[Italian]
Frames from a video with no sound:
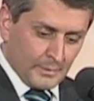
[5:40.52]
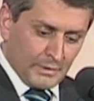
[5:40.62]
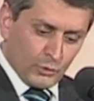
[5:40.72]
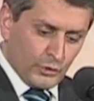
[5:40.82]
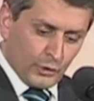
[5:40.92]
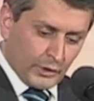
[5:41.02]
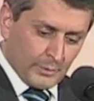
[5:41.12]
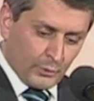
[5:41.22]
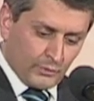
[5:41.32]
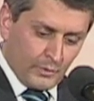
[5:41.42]
ma l'unico che
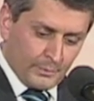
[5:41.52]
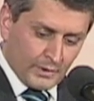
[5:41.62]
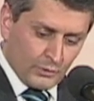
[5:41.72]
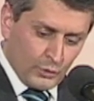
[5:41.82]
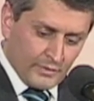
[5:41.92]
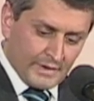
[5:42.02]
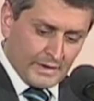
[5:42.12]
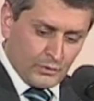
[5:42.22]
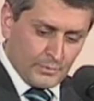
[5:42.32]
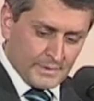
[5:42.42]
provò per lui
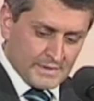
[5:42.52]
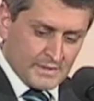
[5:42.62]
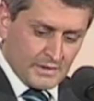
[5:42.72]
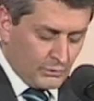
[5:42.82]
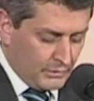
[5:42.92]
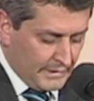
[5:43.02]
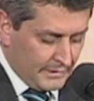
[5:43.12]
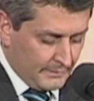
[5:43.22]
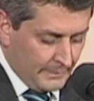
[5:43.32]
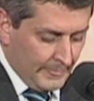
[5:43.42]
vera
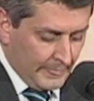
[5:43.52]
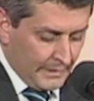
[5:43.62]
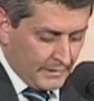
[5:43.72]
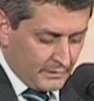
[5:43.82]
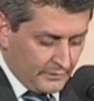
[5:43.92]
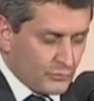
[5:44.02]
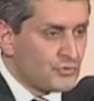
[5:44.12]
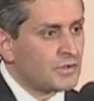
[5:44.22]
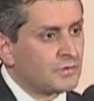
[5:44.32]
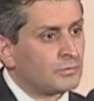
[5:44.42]
compassione fu
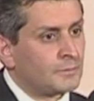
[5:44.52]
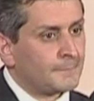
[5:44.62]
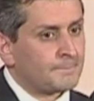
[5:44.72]
Gesù.